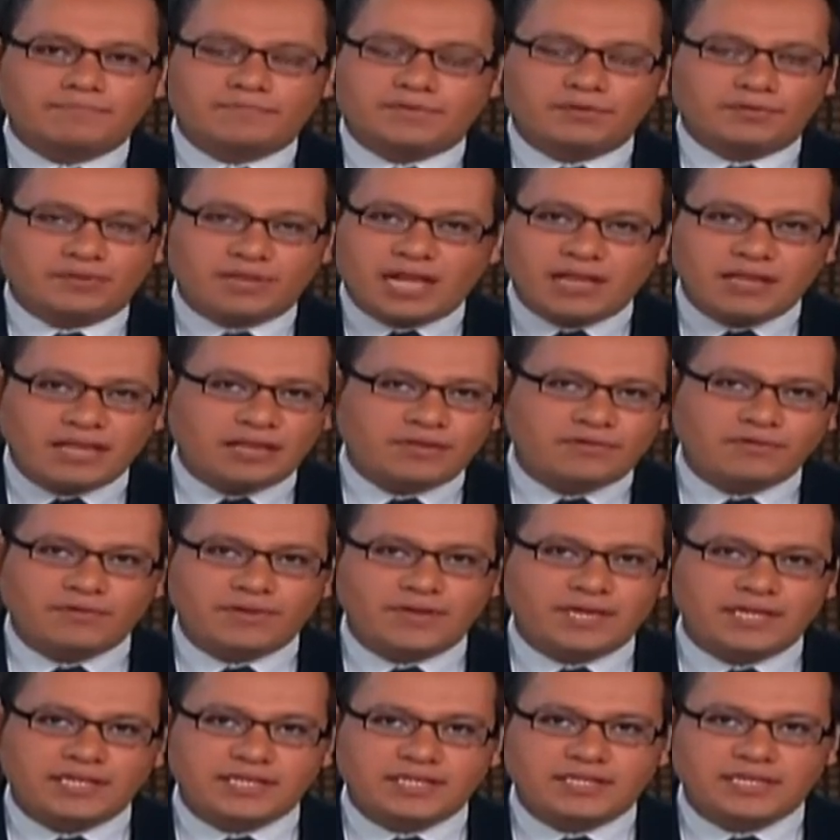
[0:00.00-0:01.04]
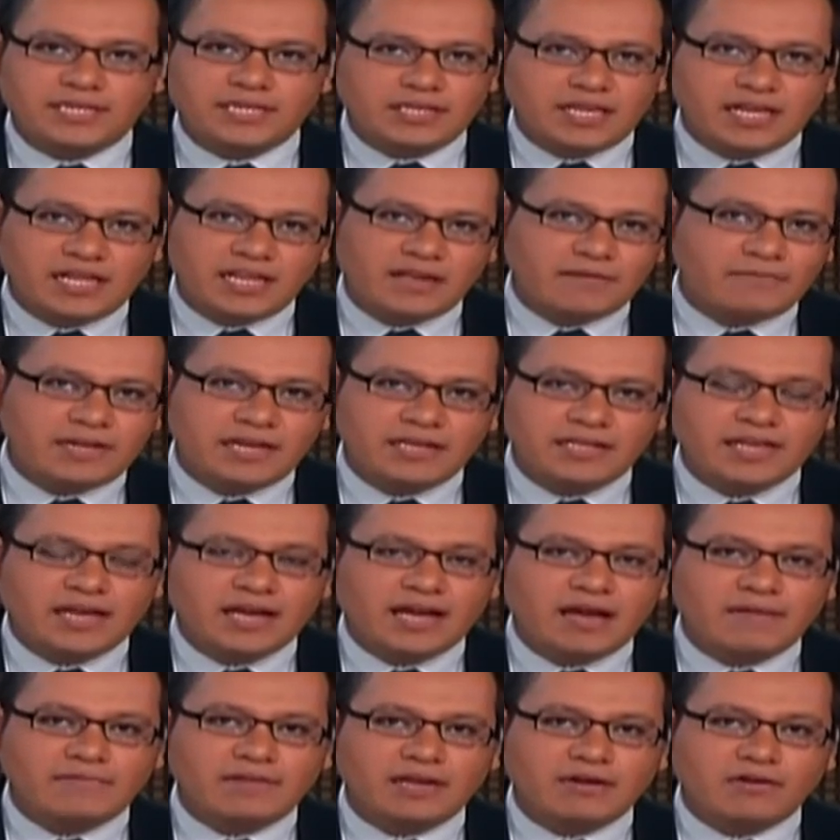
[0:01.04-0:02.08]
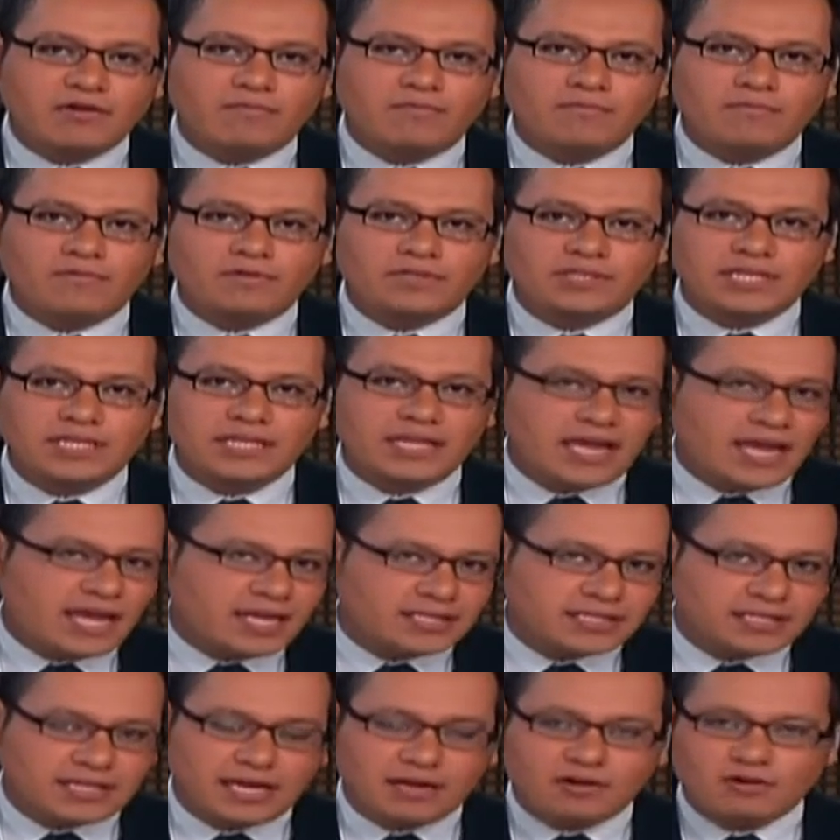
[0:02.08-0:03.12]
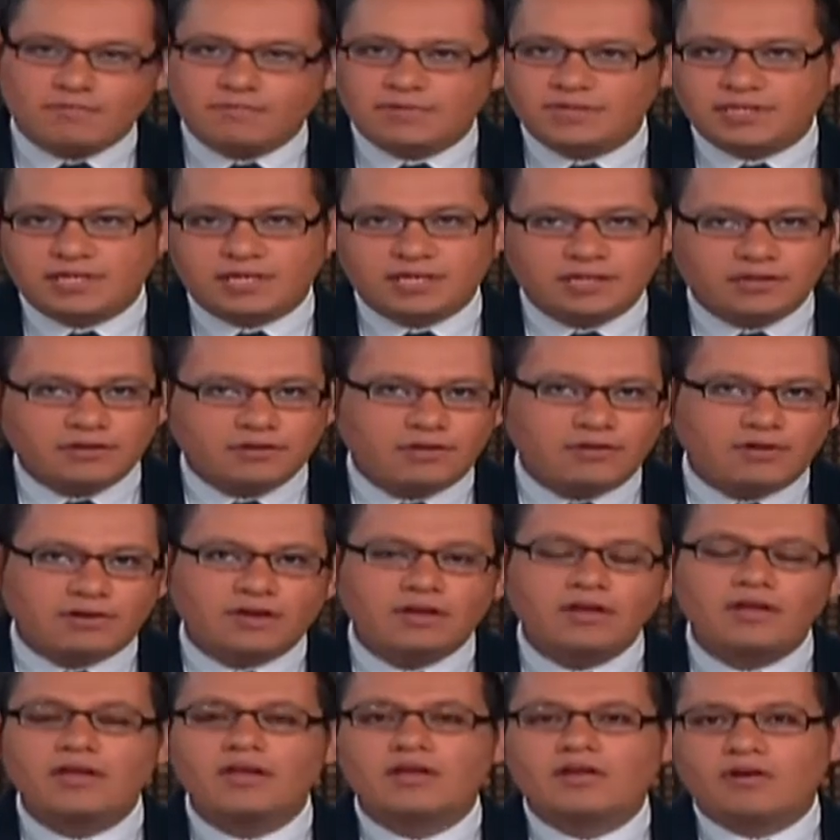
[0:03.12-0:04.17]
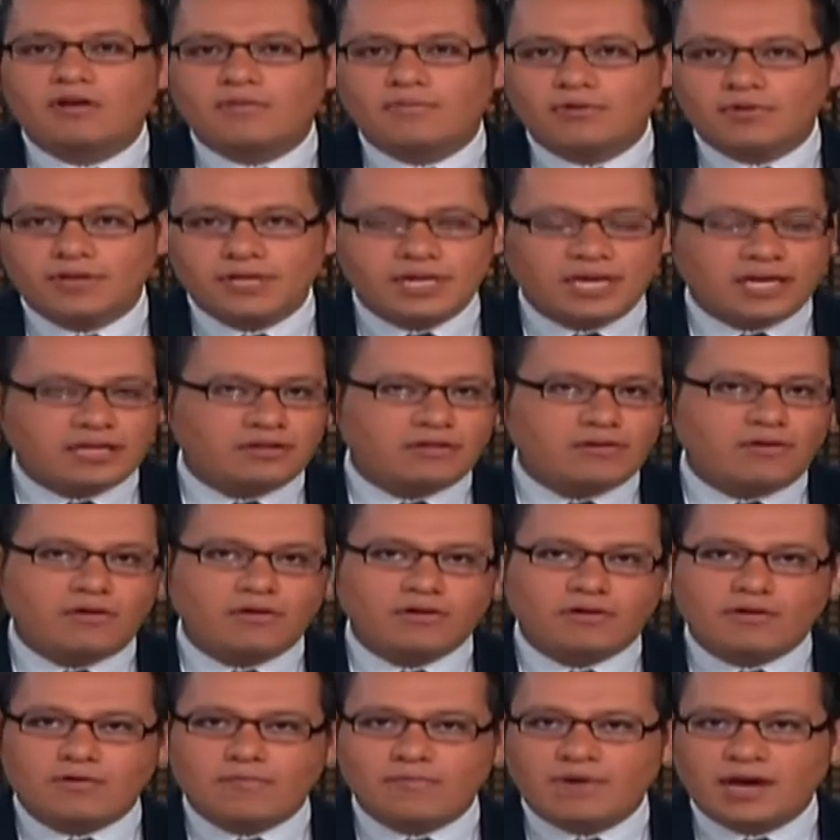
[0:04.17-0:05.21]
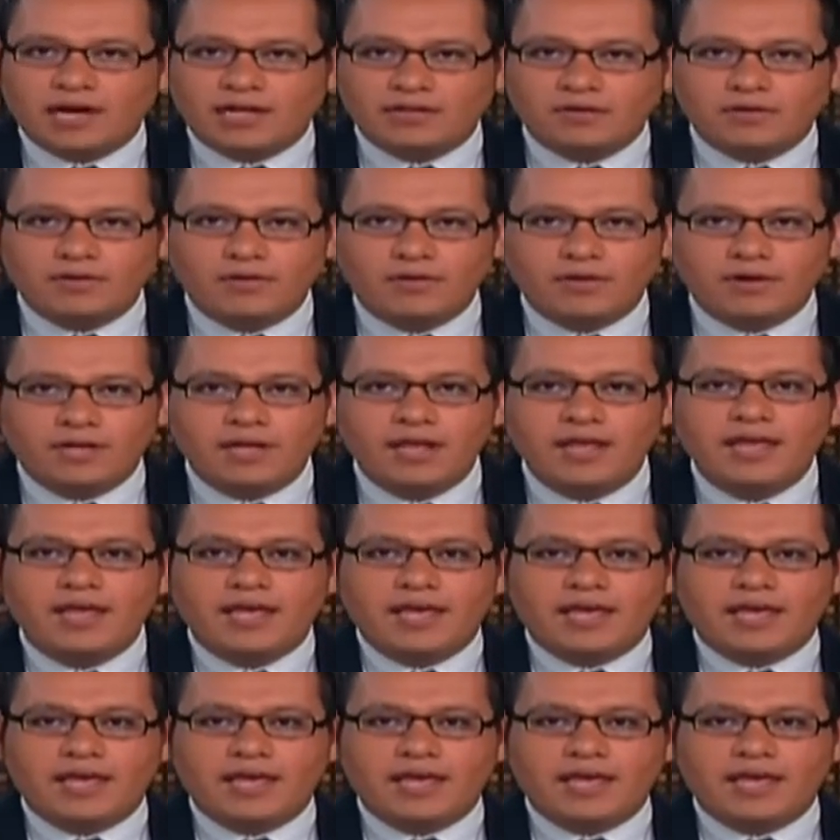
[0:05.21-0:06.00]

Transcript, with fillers: su talento es indeleble, innegable como cineasta, como escritor, como director, como actor.